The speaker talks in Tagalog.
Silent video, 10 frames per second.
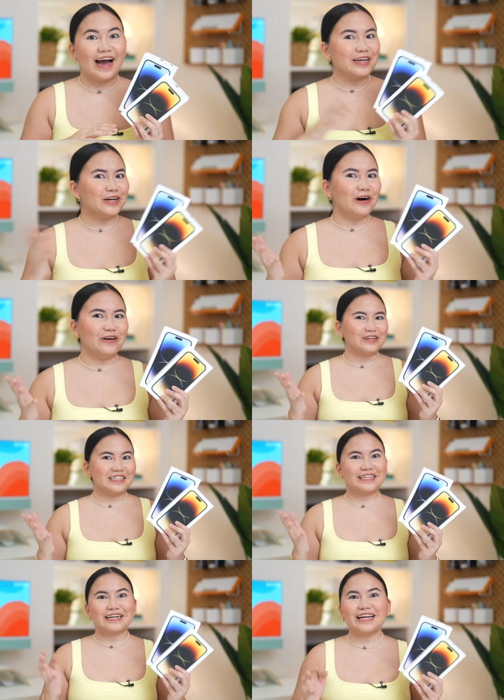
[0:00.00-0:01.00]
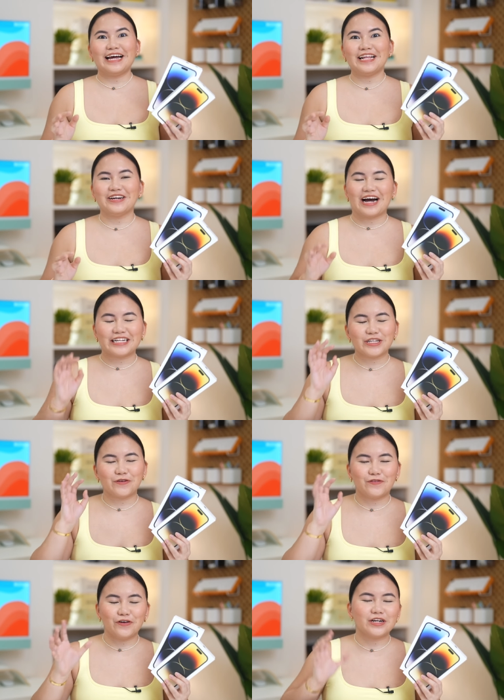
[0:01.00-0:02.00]
I know, natagalan yung ating
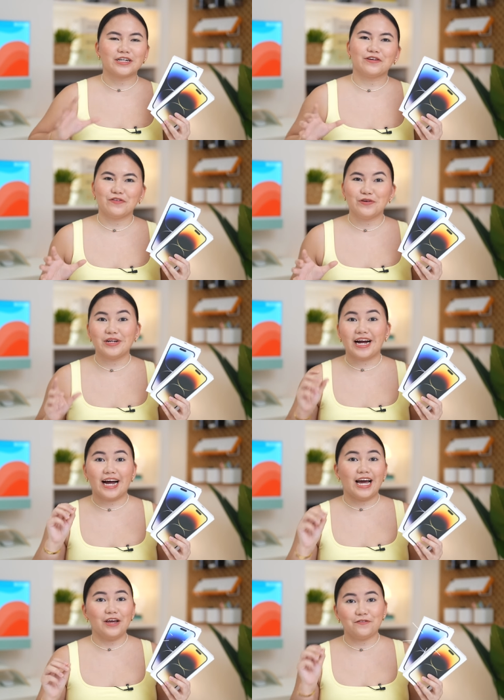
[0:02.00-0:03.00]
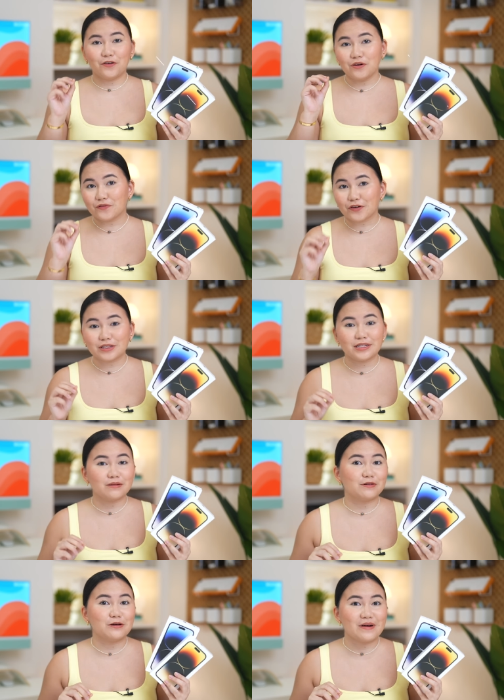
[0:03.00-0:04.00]
full review ng iPhone 14
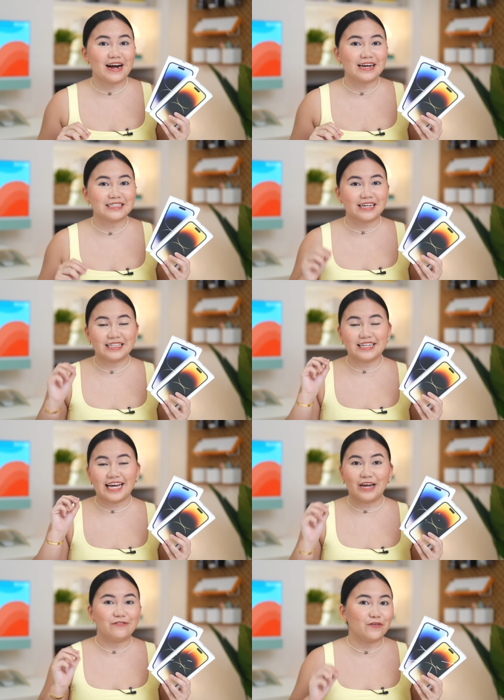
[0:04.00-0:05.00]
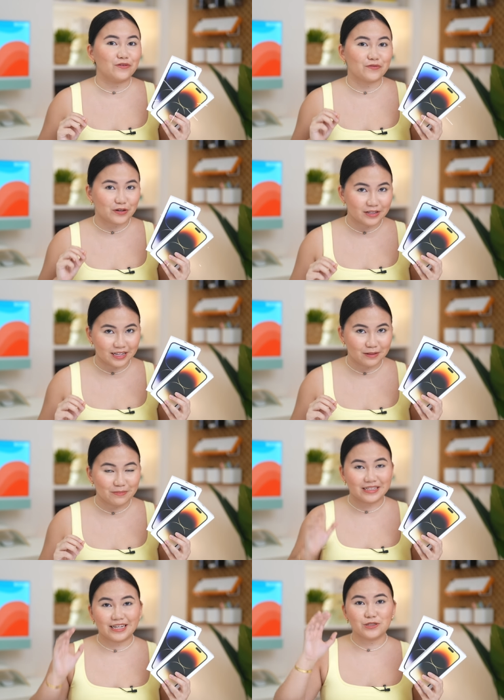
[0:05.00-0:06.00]
Pro Max and the iPhone 14
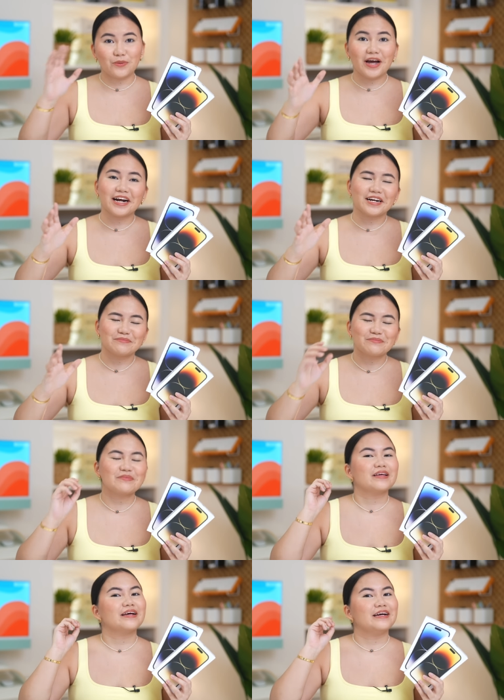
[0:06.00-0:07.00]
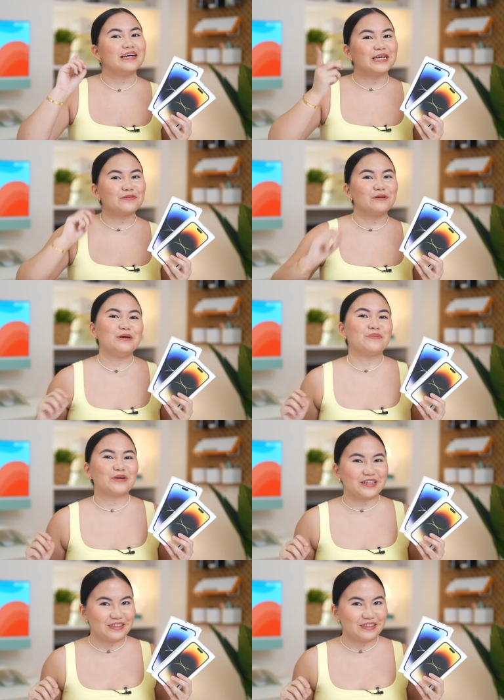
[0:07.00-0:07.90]
but I swear, it will be worth